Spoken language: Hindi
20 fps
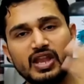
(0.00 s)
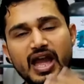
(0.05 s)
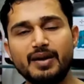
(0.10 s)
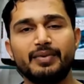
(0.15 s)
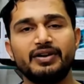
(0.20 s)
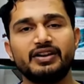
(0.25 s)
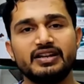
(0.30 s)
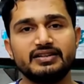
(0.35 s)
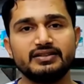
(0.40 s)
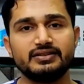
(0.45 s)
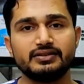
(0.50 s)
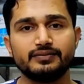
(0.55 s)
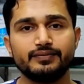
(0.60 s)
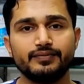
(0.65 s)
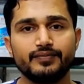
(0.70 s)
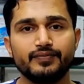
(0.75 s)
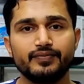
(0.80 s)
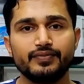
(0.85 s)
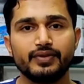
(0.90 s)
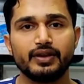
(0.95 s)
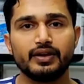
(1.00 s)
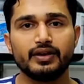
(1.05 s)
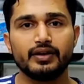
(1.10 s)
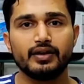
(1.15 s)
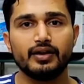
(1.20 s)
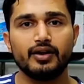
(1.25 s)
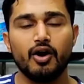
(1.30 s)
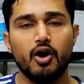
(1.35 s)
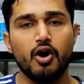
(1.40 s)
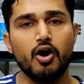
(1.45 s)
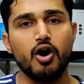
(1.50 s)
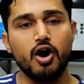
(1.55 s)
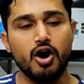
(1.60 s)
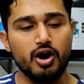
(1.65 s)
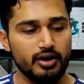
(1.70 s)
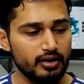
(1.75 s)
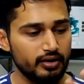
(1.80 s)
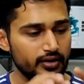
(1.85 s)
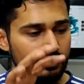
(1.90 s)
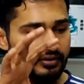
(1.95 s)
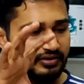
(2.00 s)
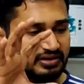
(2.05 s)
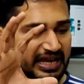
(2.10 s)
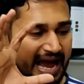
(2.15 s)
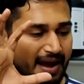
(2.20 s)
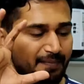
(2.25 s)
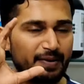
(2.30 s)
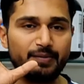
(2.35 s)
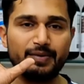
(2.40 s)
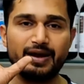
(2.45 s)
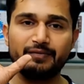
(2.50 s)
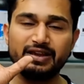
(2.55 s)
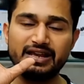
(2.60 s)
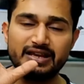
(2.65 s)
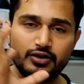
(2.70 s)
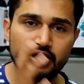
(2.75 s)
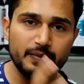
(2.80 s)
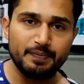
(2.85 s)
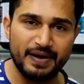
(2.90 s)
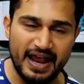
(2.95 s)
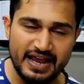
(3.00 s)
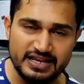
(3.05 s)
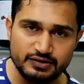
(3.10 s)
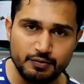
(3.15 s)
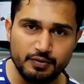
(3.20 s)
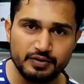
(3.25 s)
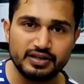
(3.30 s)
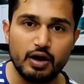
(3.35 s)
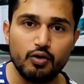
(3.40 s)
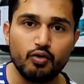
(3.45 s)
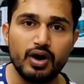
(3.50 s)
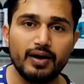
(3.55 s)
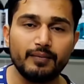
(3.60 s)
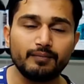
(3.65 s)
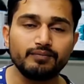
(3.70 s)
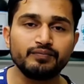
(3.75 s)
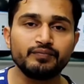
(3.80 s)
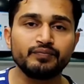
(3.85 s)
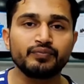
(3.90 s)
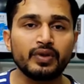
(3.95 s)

डायमटीज और यहां पर मैं अभी इनकी प्राइस भी बताऊंगा